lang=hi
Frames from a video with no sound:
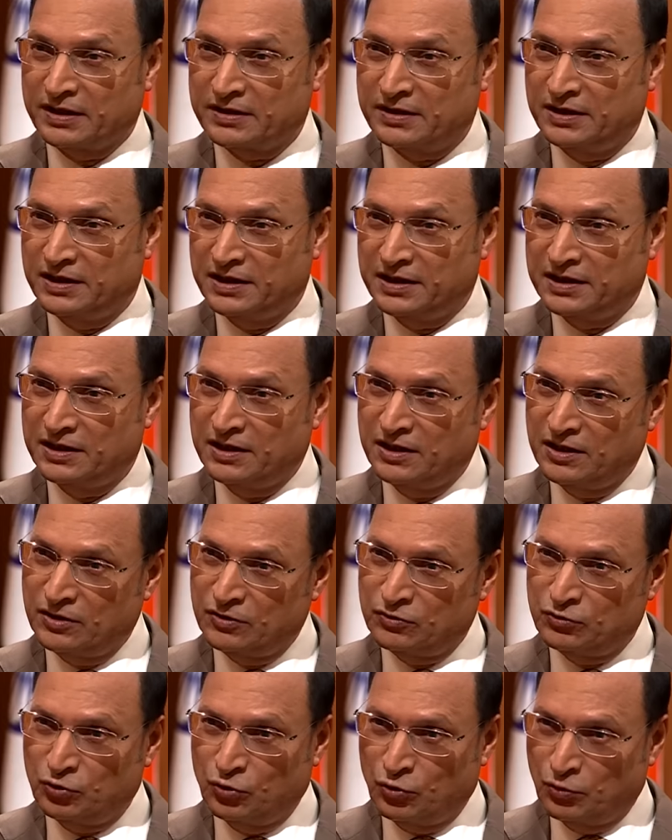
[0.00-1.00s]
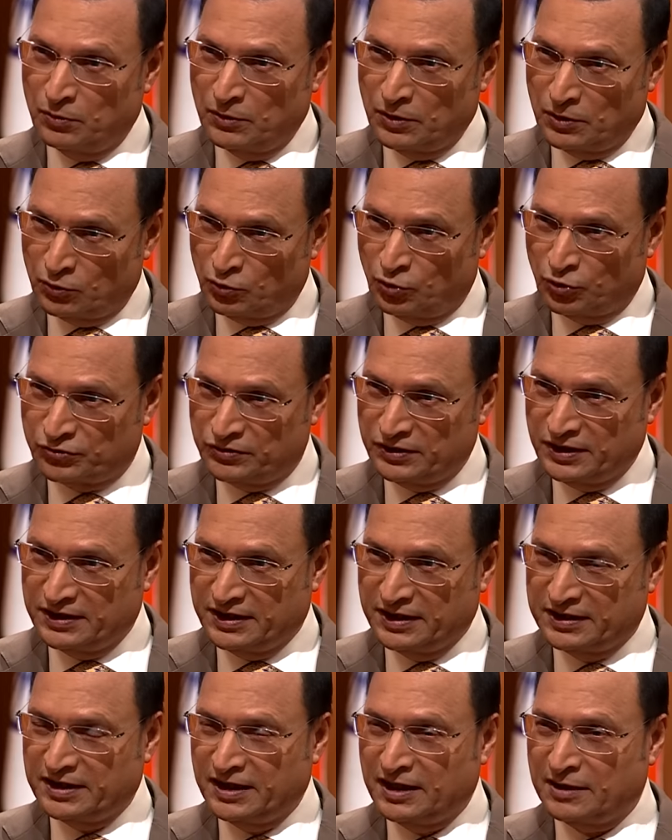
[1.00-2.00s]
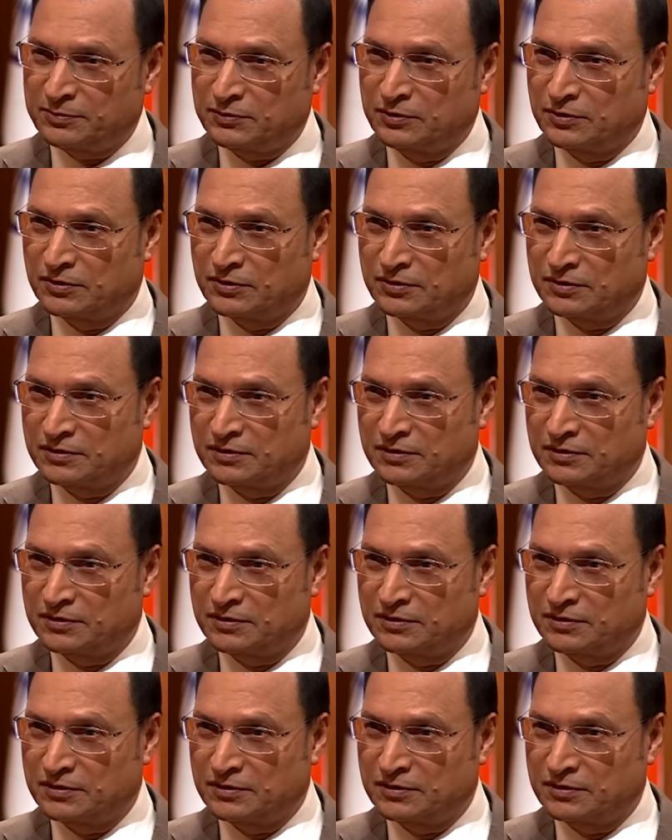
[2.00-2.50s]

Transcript: जाती हैं तो घुसने देते हैं आपको